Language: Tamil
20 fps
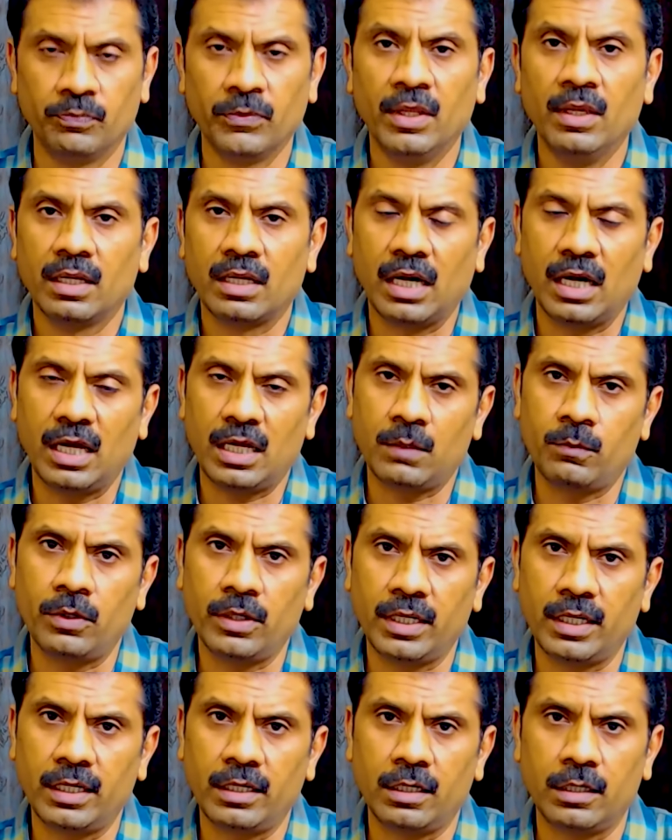
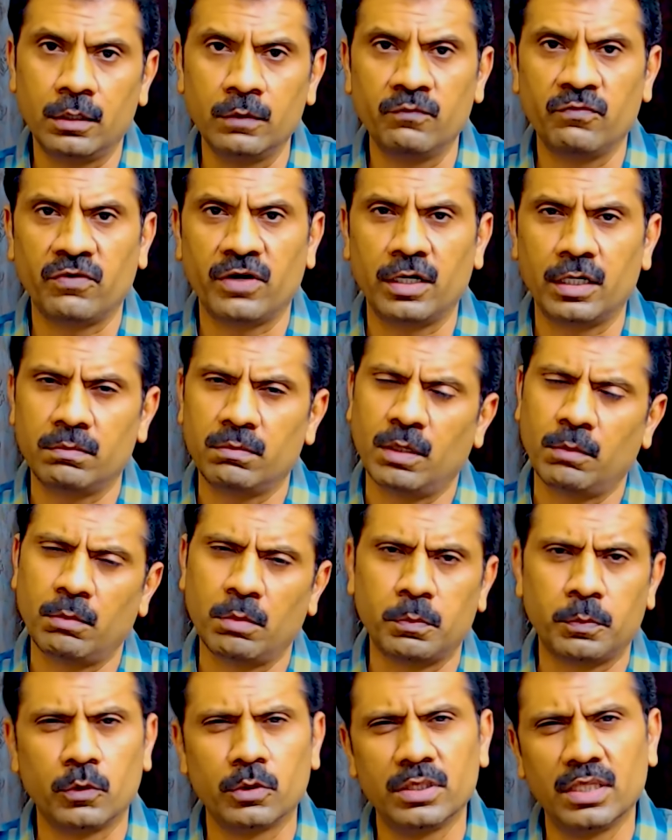கார்போஹைட்ரேட்டும் ஃபேட்டும் நம்ம
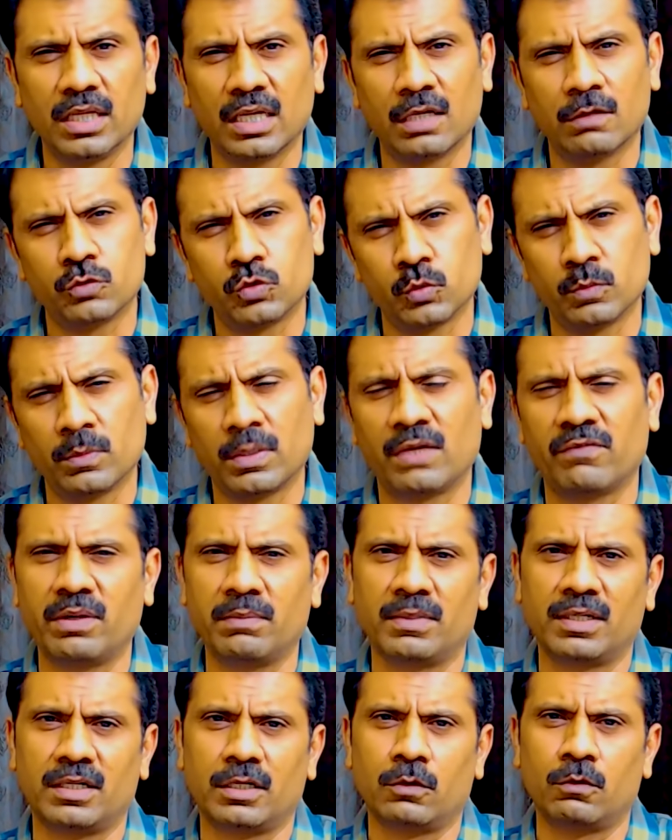போதிய அளவு சும்மாவே
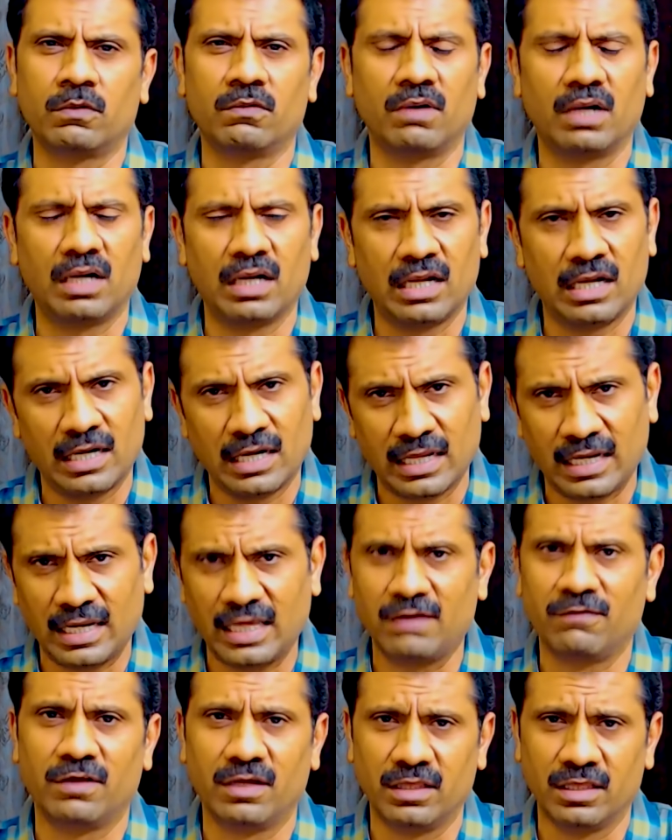மற்ற உணவுகளெல்லாம் நிறையா
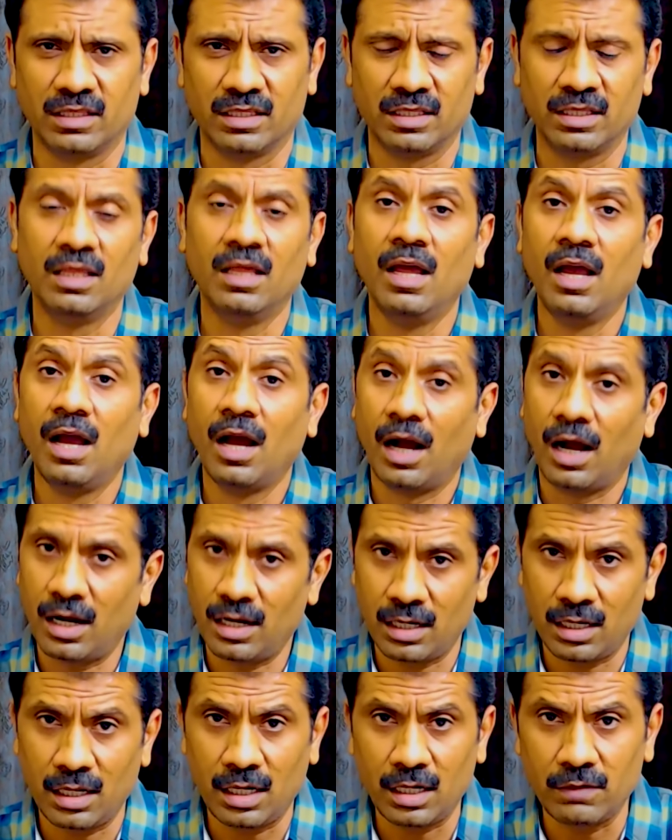வருது
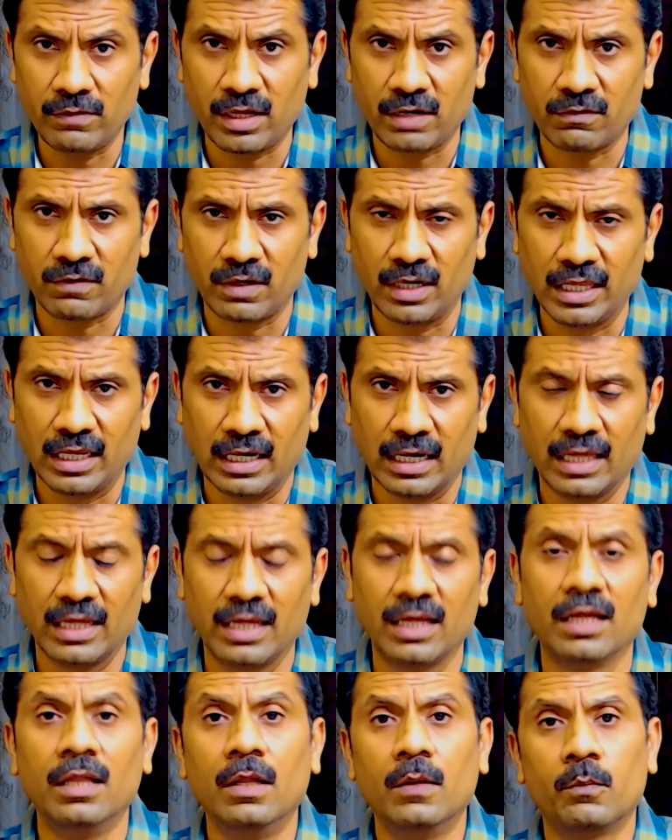ஆனாலும் வேறு வழி இல்லை
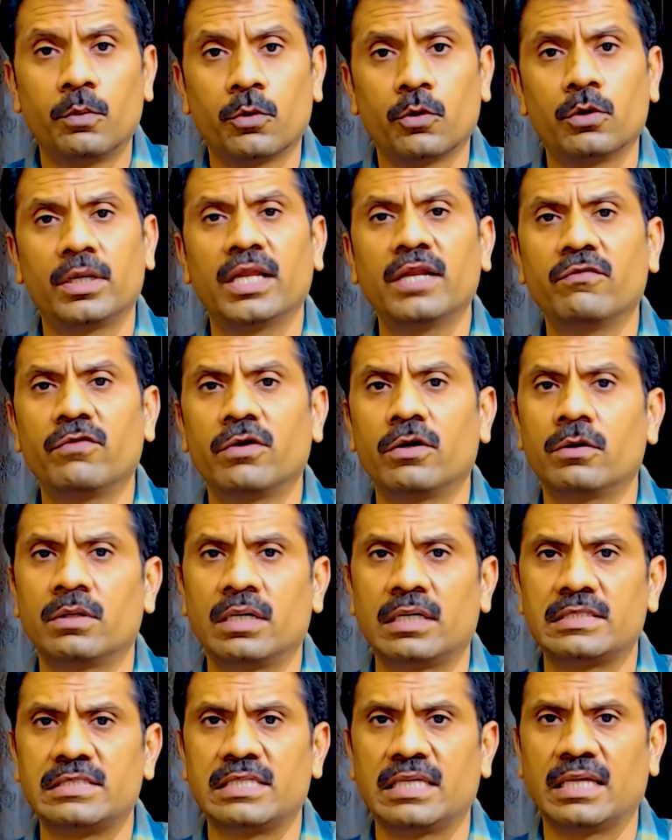ப்ரோட்டீன் வேணும்னு
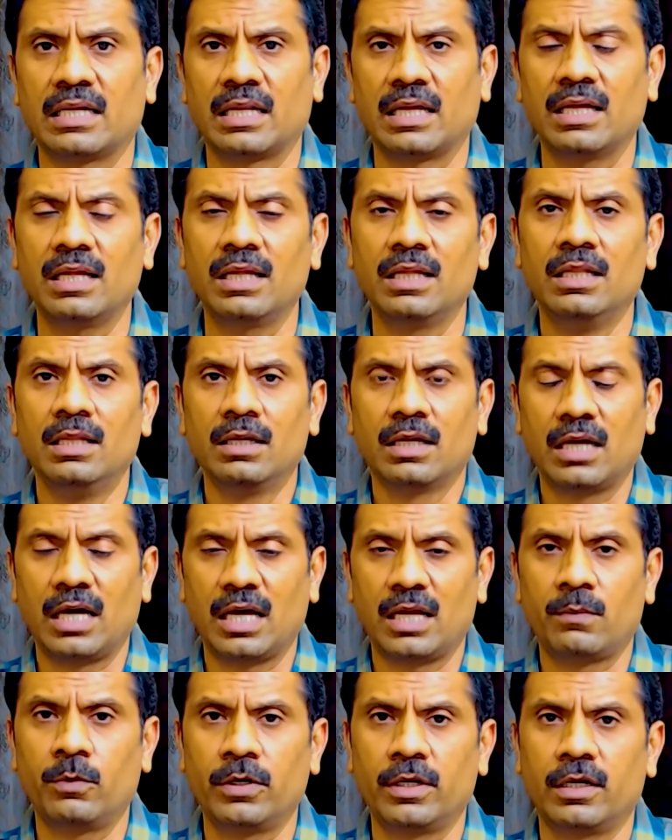நினச்சிங்கன்னா
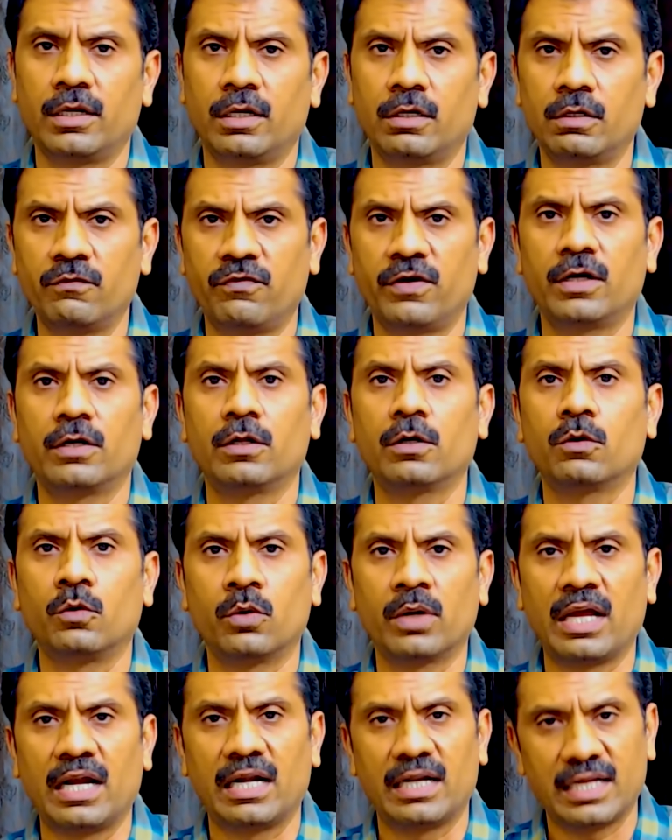கார்போஹைட்ரேட்டோ ஃபேட்டோ கூட
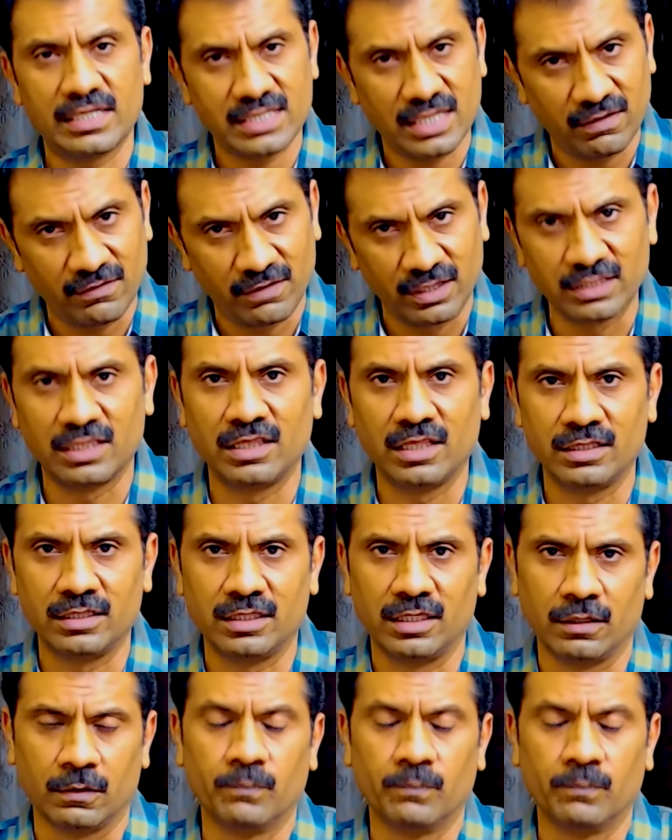அட்டாச் ஆகி வந்து தான் தீரும்